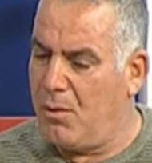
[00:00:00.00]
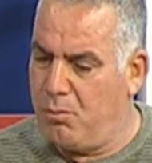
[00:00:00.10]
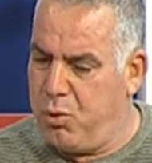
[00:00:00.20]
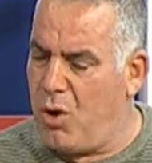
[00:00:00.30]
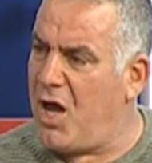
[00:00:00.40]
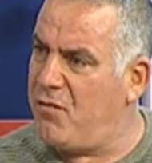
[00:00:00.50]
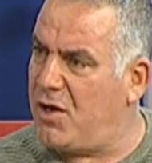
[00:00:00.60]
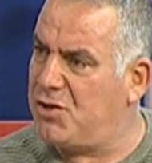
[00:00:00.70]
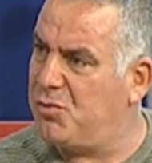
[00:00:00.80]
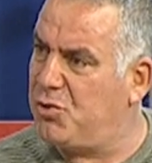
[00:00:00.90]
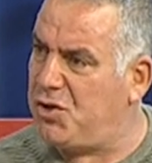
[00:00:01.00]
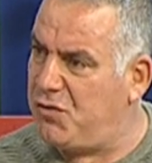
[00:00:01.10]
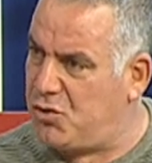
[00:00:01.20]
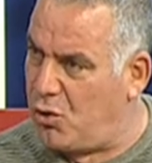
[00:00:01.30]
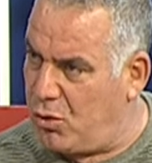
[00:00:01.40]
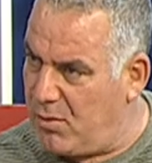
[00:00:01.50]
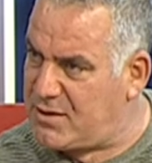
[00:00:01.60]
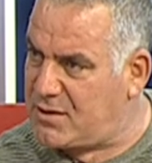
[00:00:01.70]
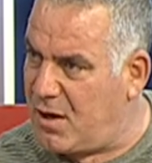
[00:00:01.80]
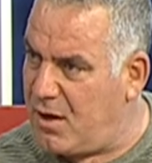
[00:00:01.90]
Bu hayvancı, bu çiftçi
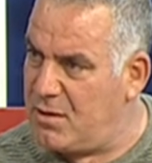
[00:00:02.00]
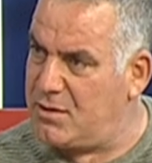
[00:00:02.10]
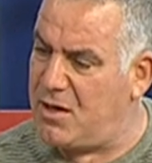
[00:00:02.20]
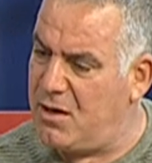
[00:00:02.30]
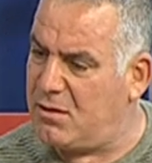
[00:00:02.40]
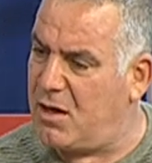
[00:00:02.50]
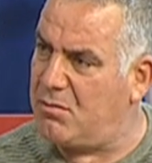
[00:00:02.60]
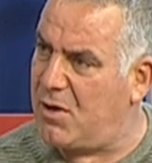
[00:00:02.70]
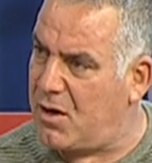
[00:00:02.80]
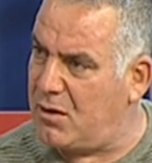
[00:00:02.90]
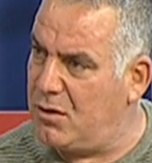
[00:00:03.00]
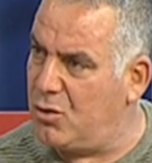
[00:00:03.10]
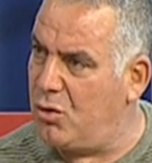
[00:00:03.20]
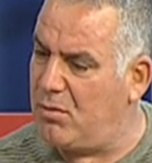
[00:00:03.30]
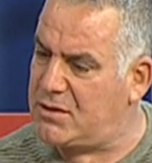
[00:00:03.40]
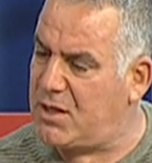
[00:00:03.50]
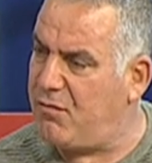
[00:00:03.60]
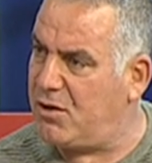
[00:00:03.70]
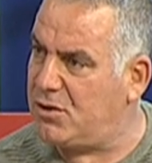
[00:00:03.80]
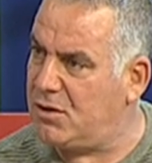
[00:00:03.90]
olmazsa senin Tarım Bakanlığın olmaz,
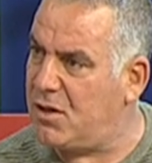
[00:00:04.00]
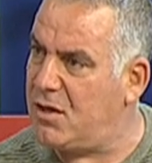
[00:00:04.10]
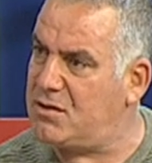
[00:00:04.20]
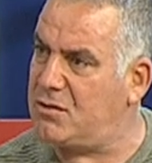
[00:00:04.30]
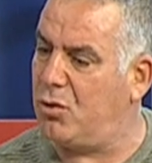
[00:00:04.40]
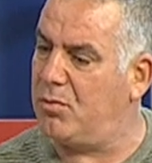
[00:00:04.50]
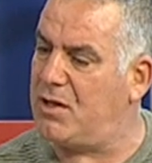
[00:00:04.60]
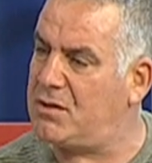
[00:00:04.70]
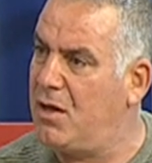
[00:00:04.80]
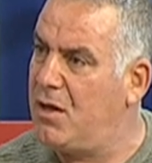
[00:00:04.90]
hayvancılık dairesi olmaz,